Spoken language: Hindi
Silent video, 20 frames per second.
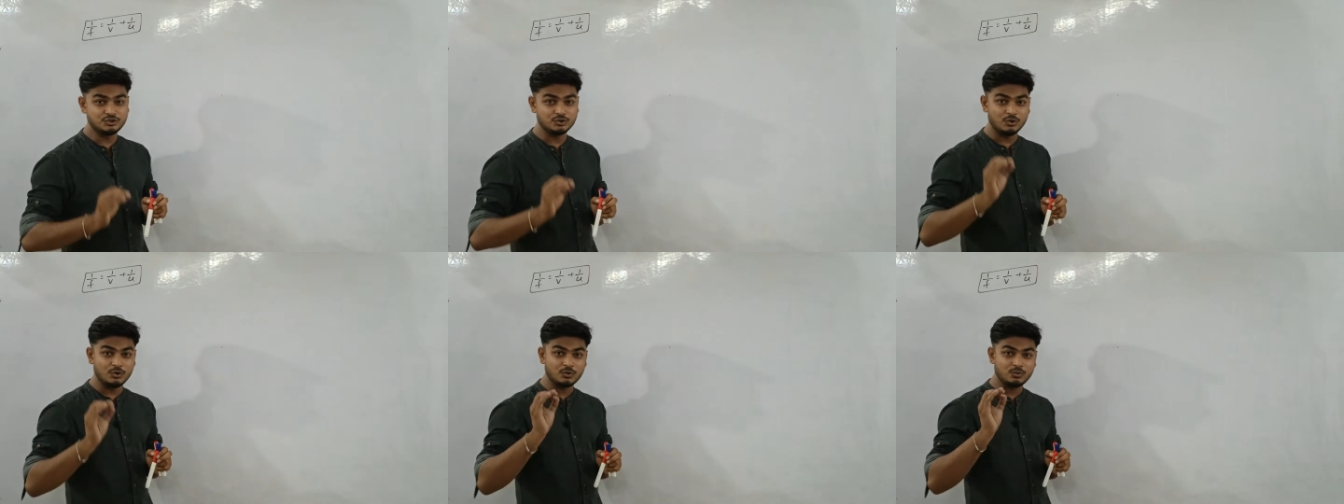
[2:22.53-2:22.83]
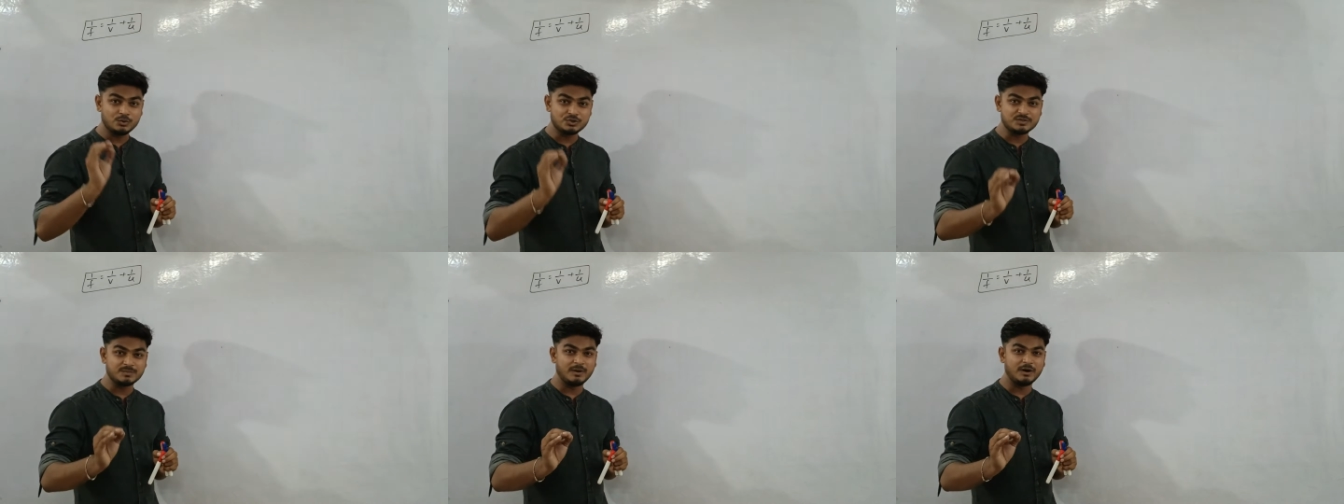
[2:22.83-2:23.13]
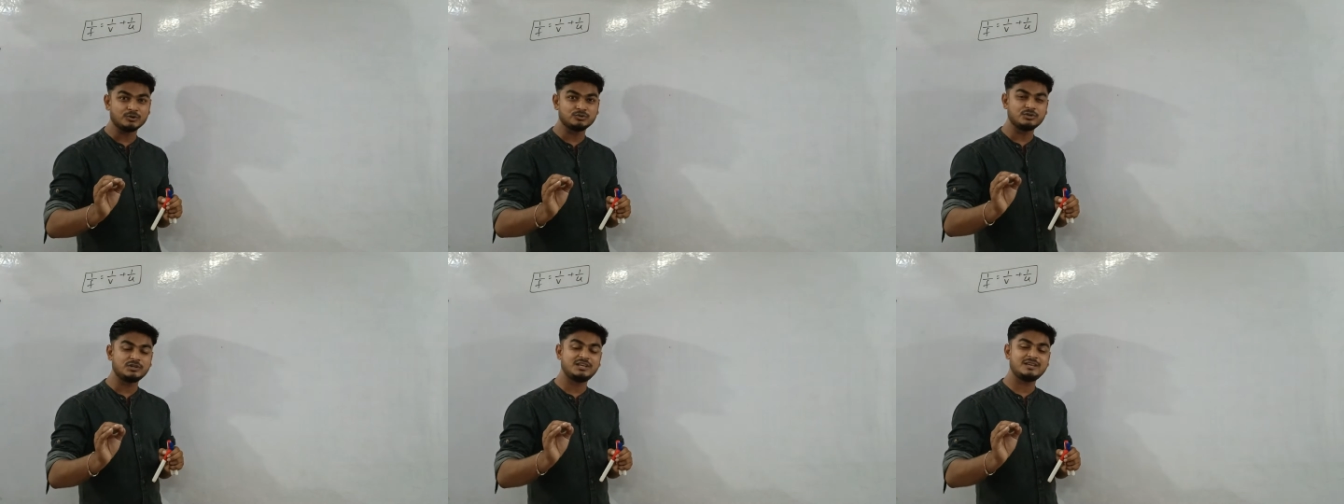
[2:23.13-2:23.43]
जो कुछ
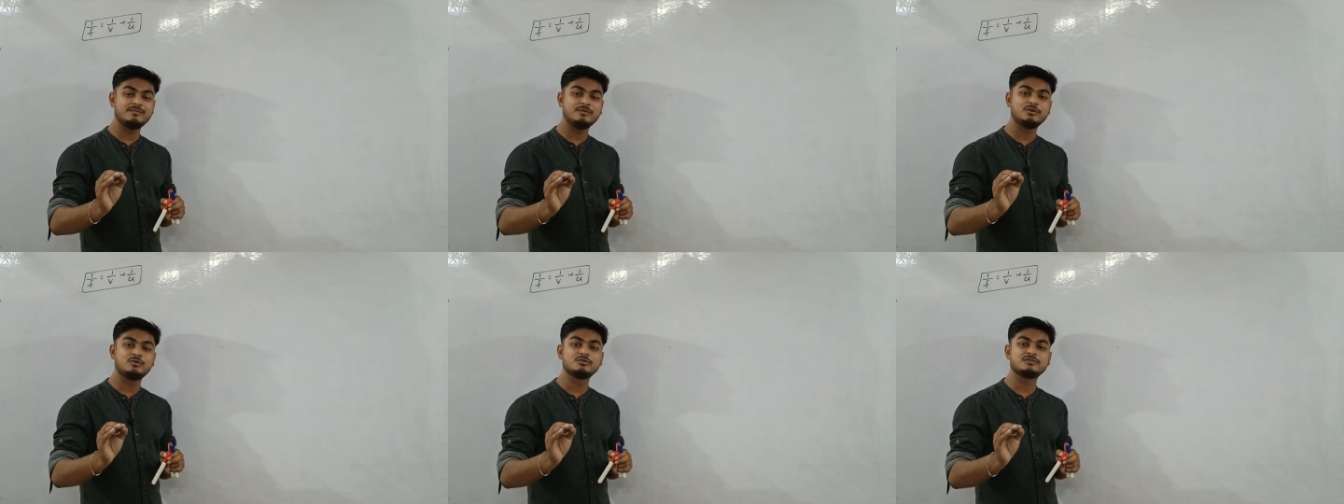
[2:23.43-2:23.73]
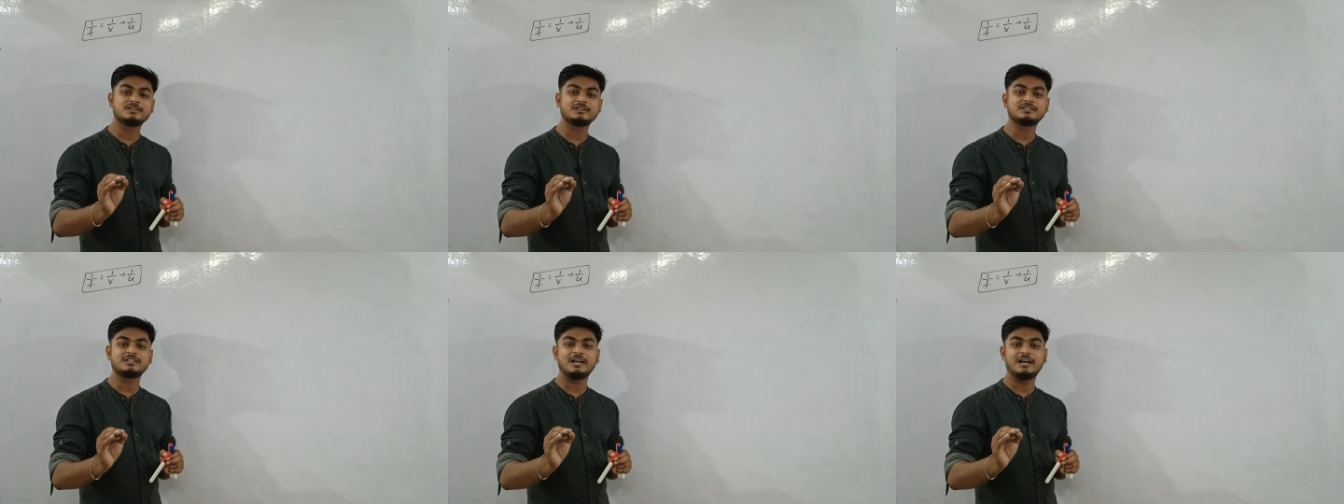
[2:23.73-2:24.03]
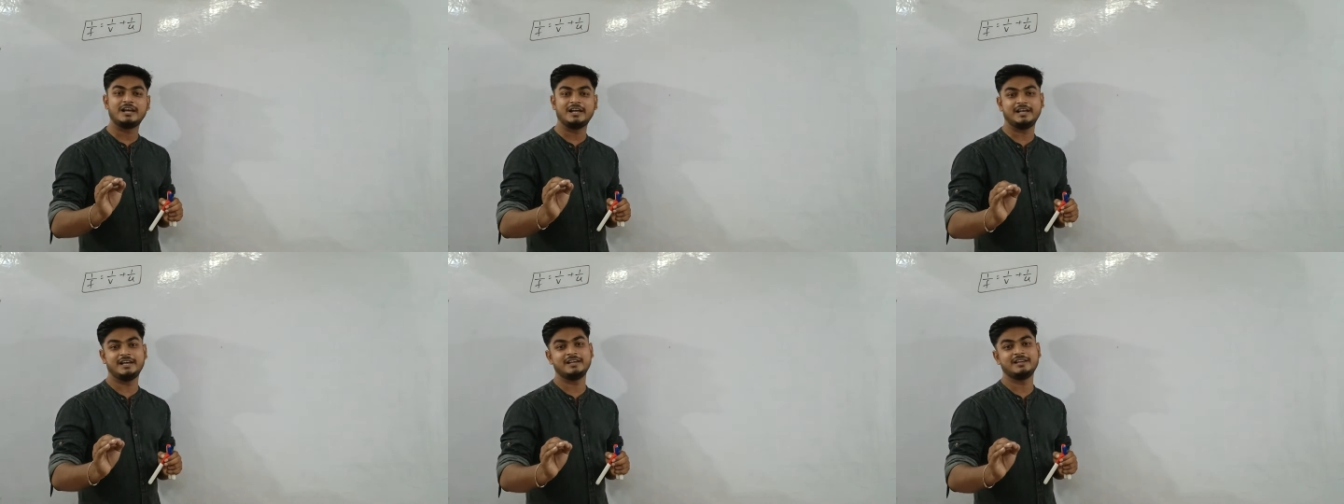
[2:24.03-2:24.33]
भौतिकी में हो
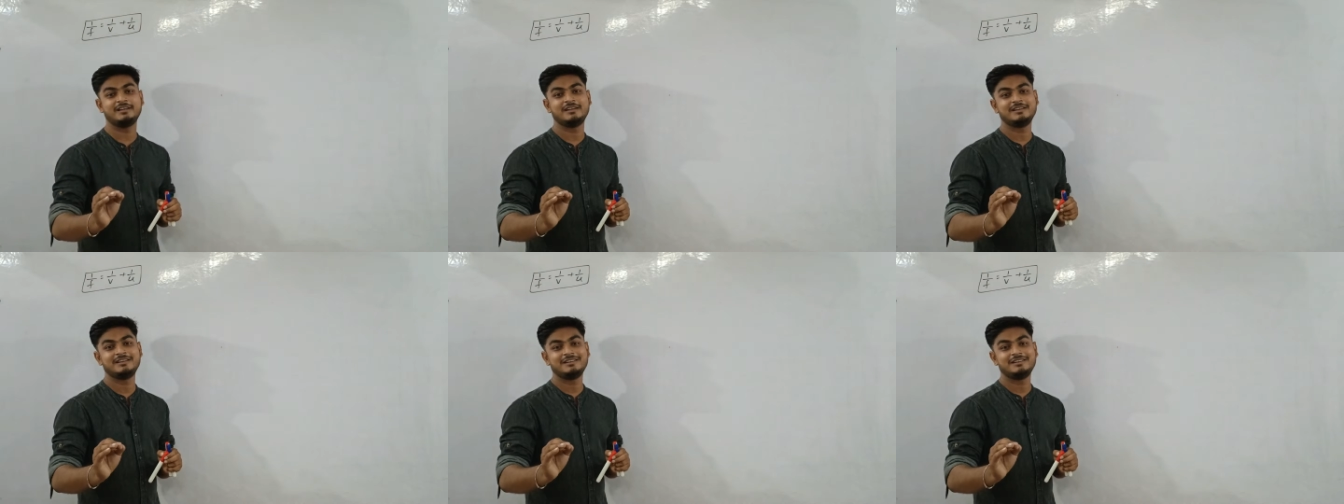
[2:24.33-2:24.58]
सकता है